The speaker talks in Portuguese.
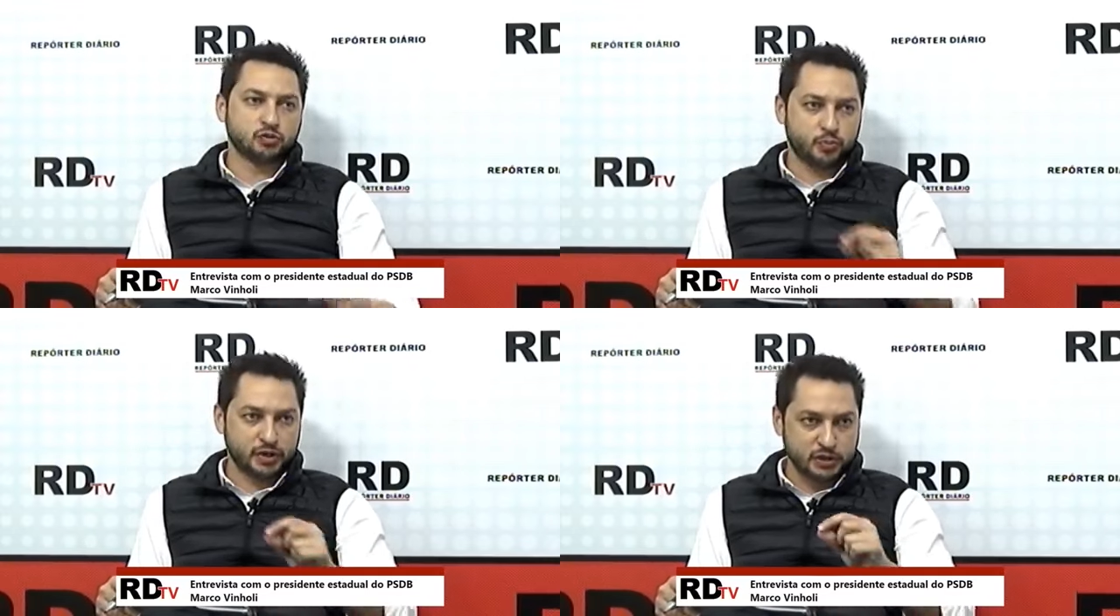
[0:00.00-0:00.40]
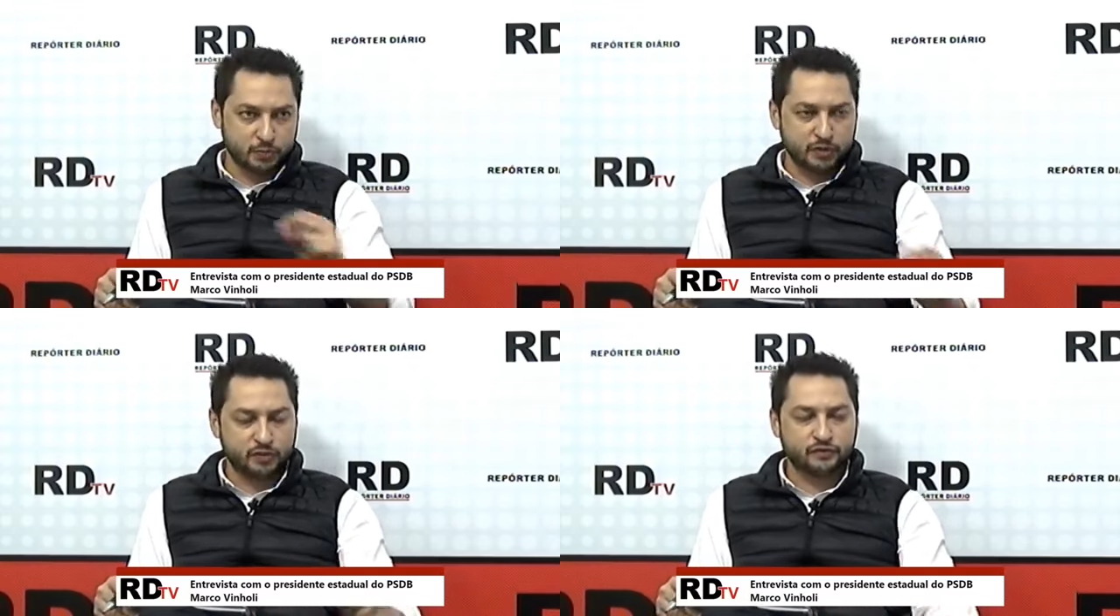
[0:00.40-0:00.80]
E o
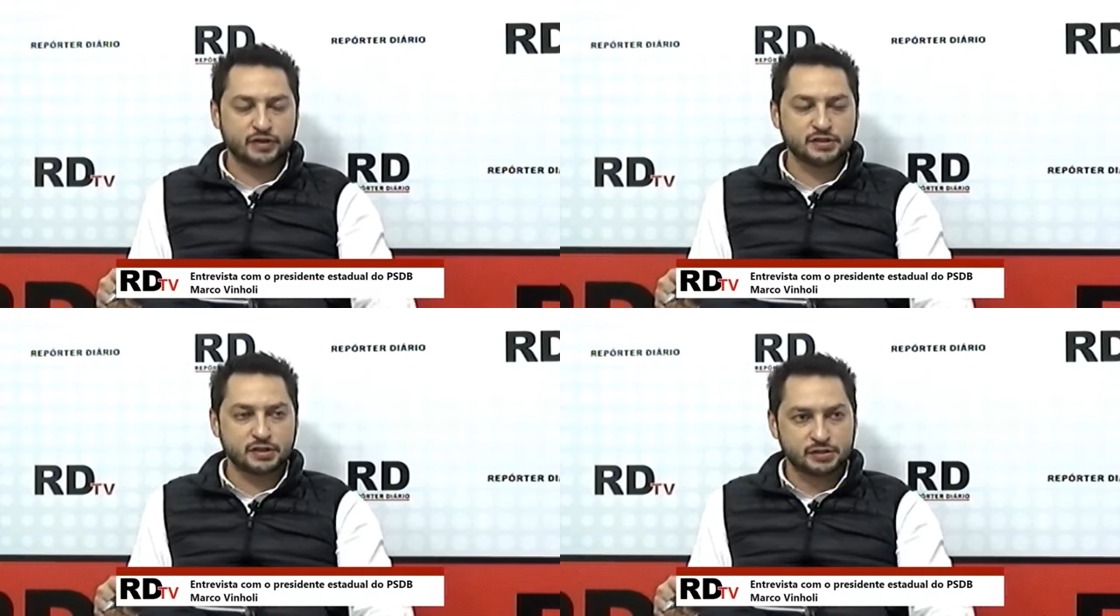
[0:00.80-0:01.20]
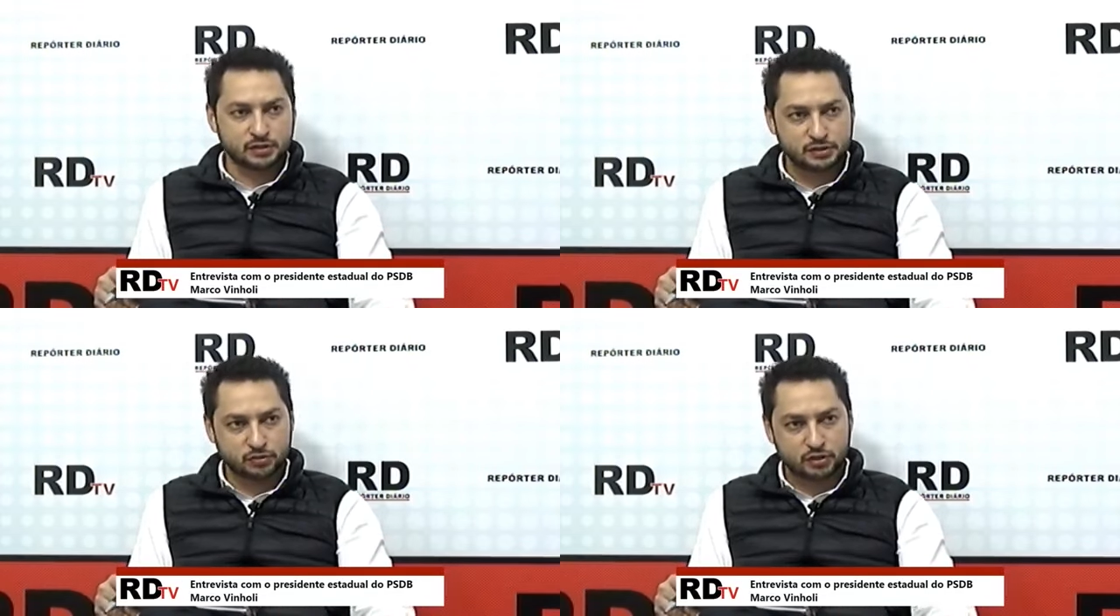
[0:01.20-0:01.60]
PSDB vai fazer essa
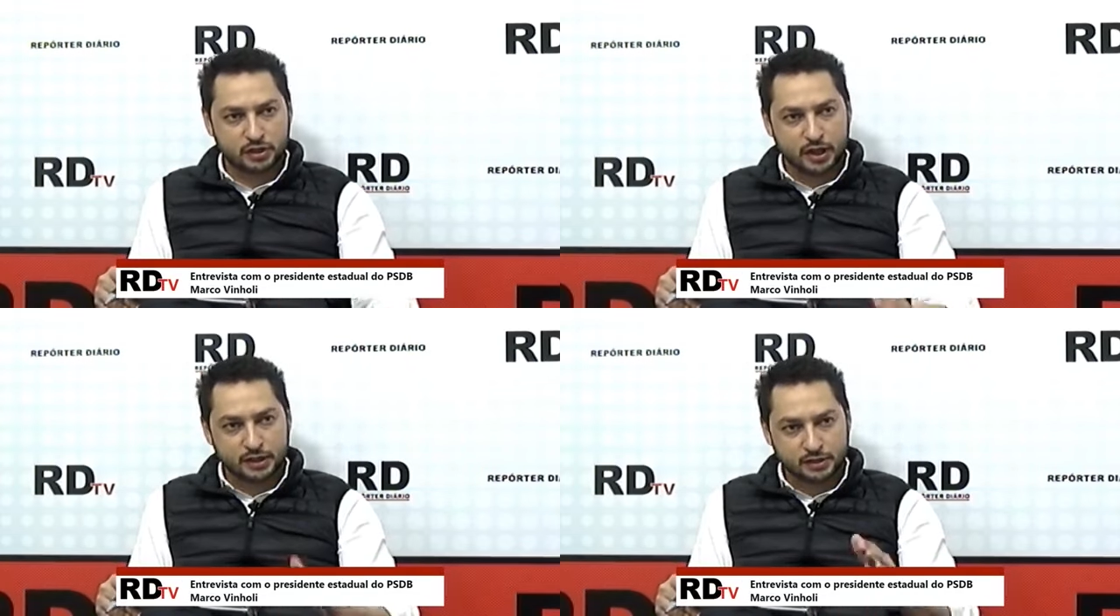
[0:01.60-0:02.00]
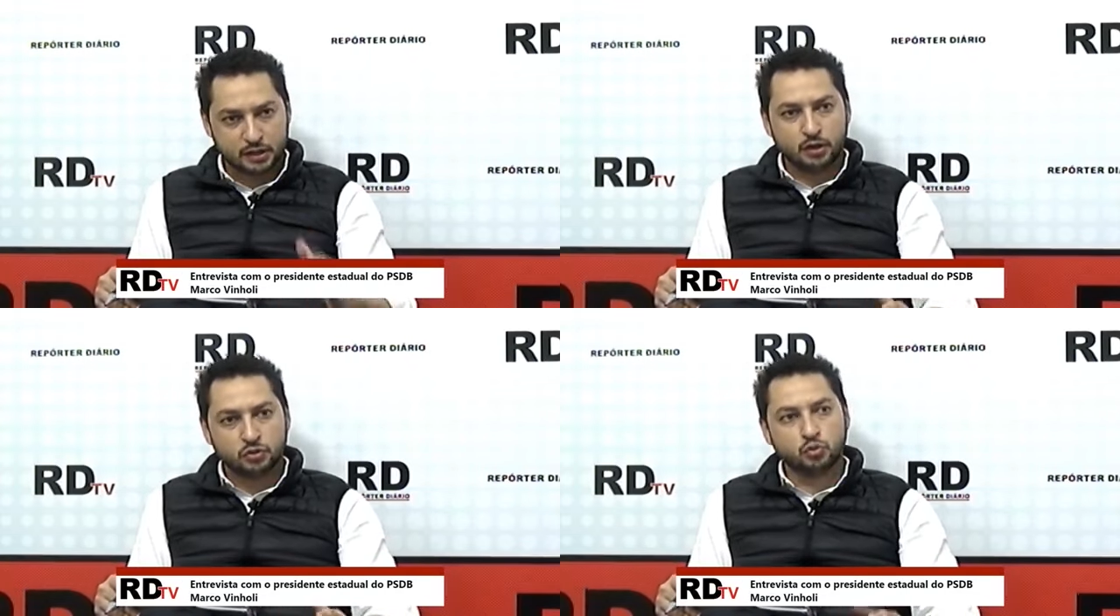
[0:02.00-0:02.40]
lição de
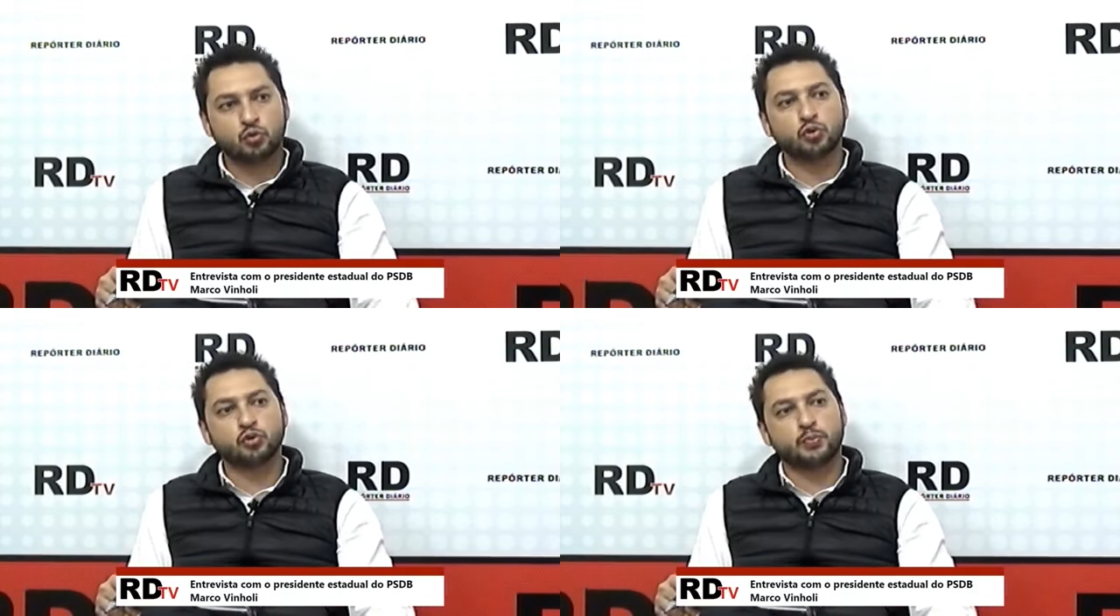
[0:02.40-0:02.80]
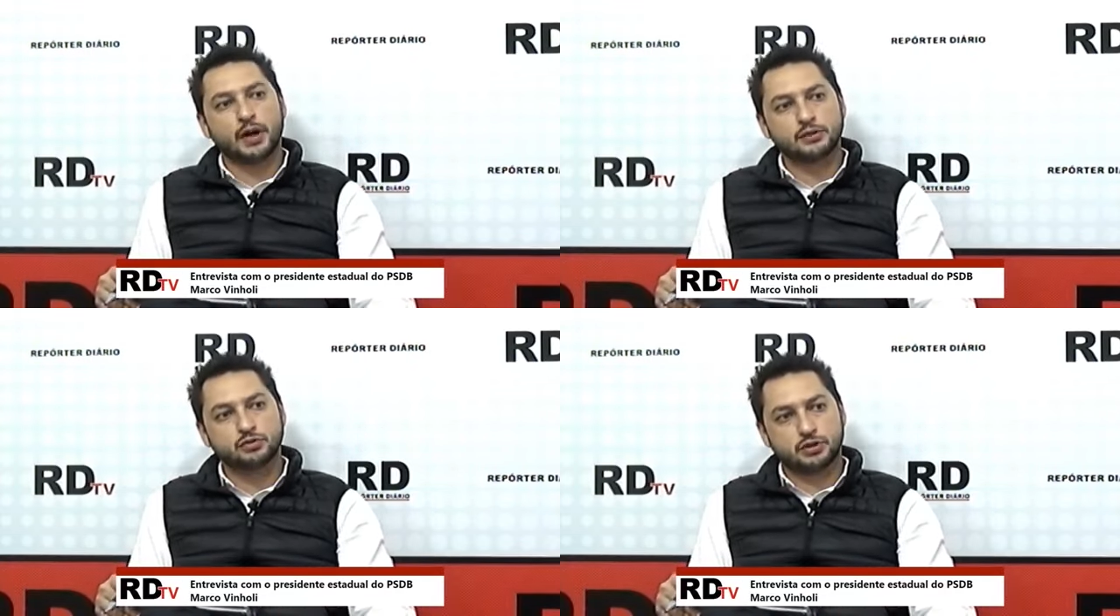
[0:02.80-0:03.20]
casa no curto
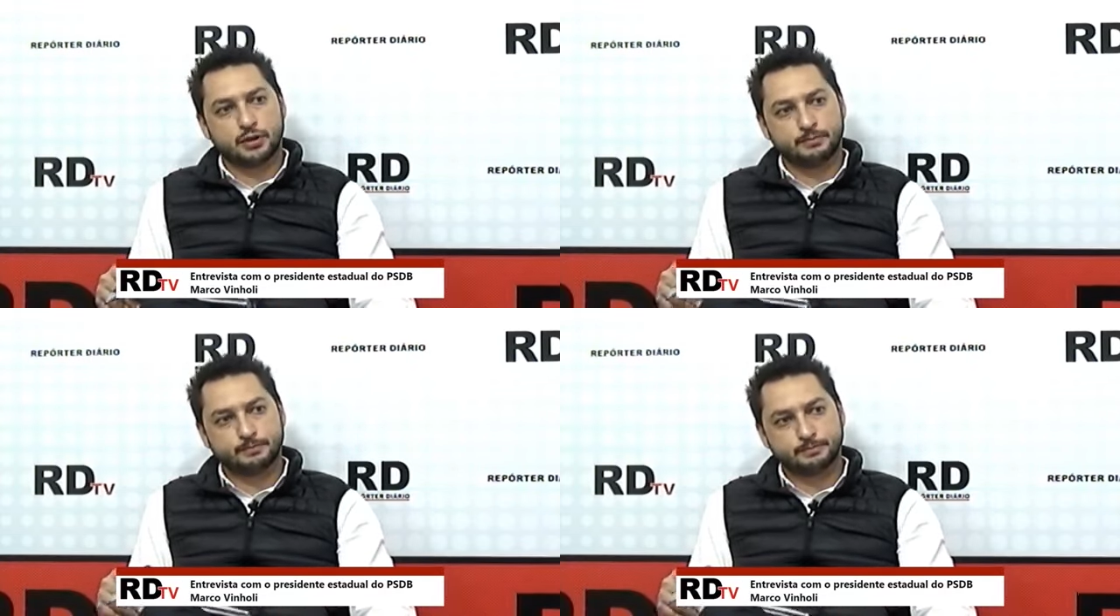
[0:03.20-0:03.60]
prazo já.